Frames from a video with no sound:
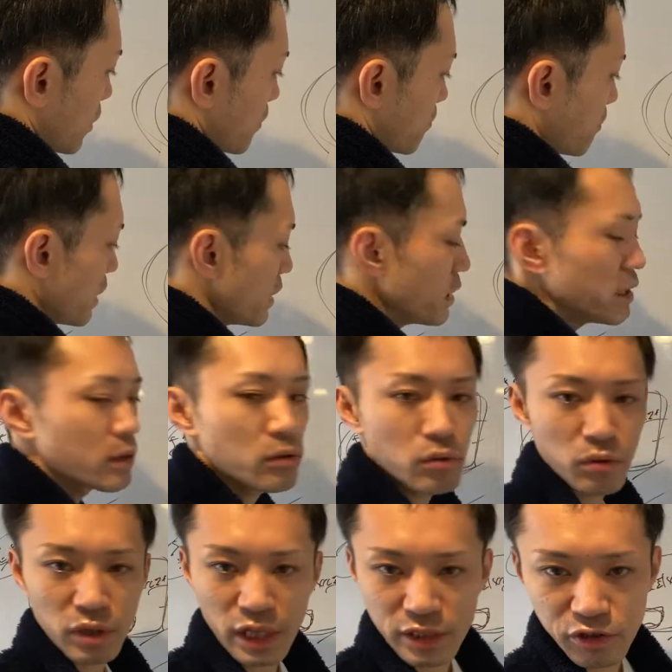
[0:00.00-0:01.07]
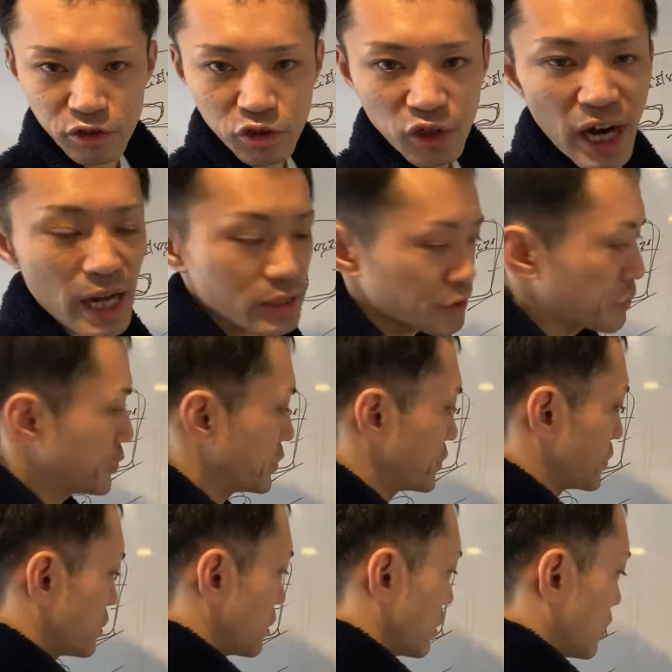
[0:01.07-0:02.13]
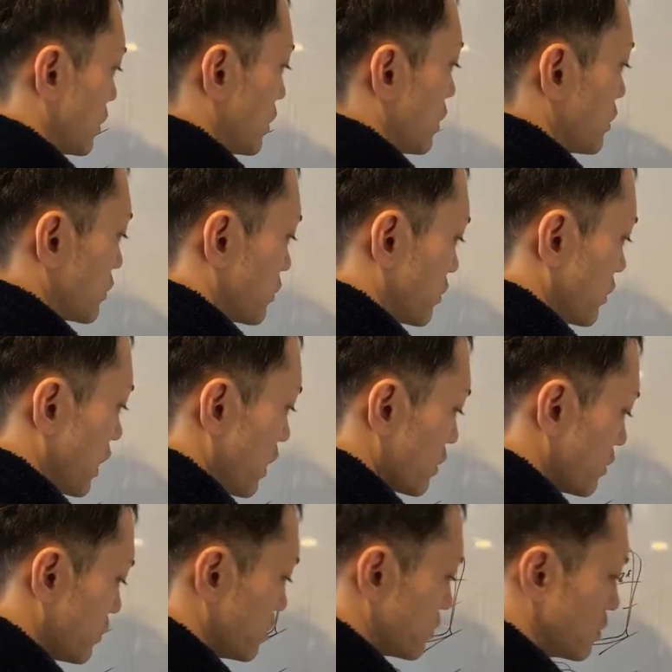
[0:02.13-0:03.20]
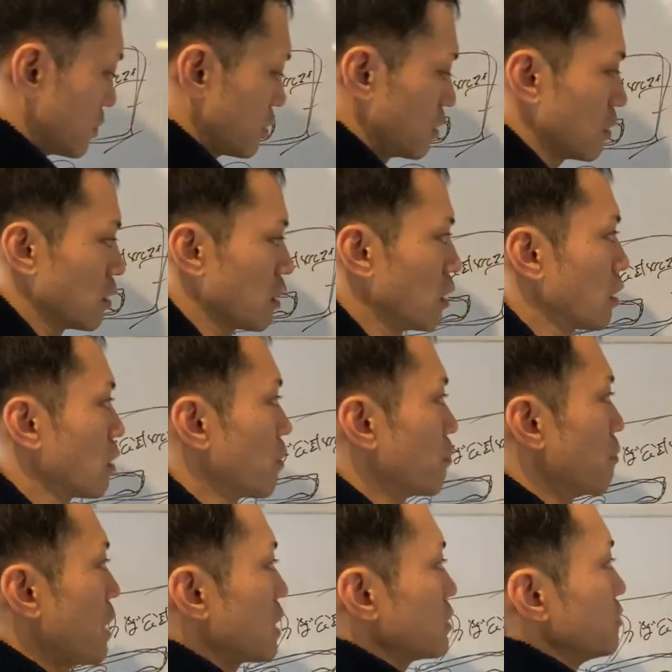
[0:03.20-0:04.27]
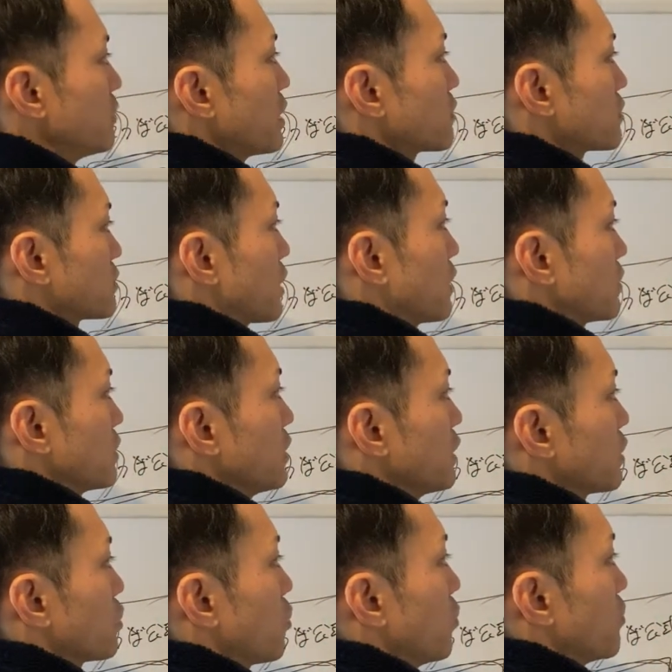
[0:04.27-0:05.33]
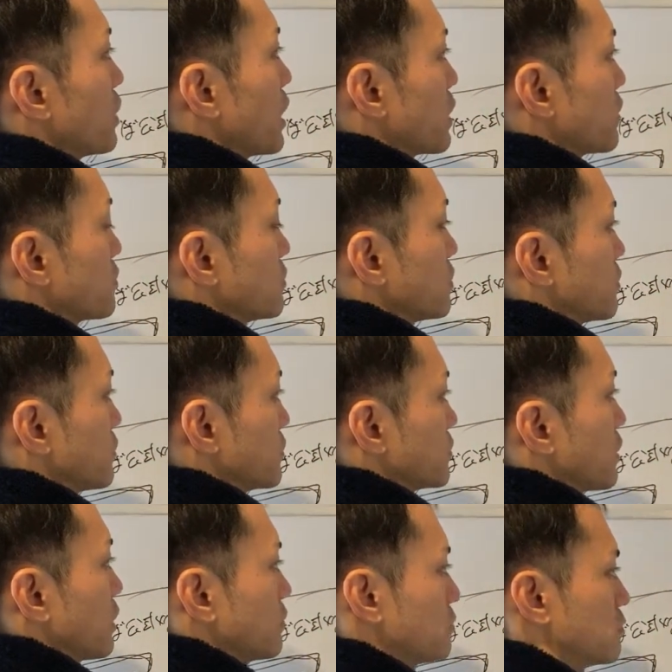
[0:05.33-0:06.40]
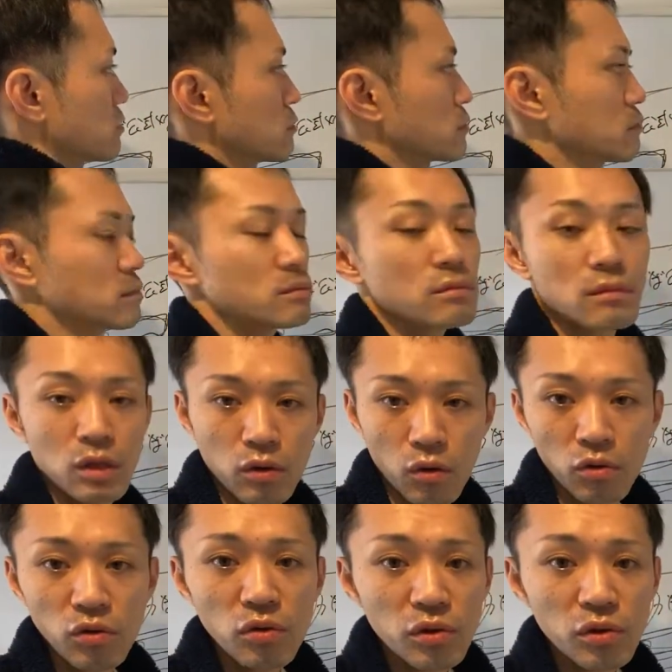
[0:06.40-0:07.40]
メリットでつらずつらず○○さんに興味ありこの